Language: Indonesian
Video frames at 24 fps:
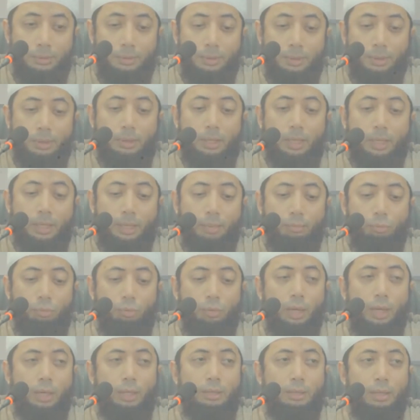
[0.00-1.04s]
Kita akan
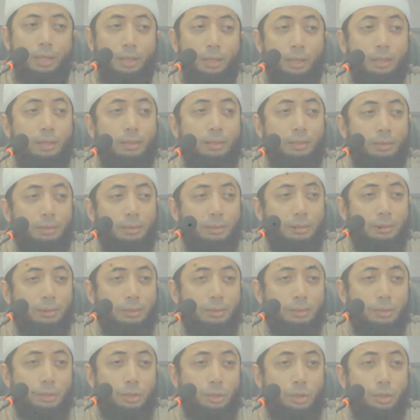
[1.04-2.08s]
mulai dari
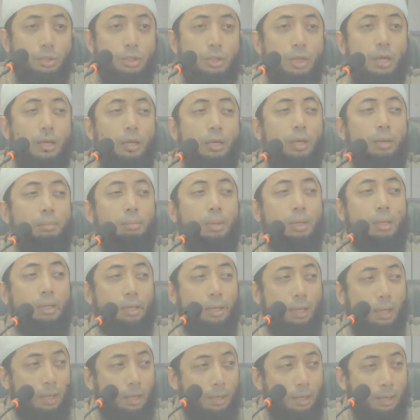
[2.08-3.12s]
sejarah
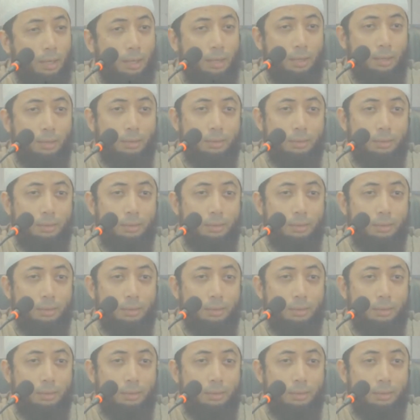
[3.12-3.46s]
Mekah.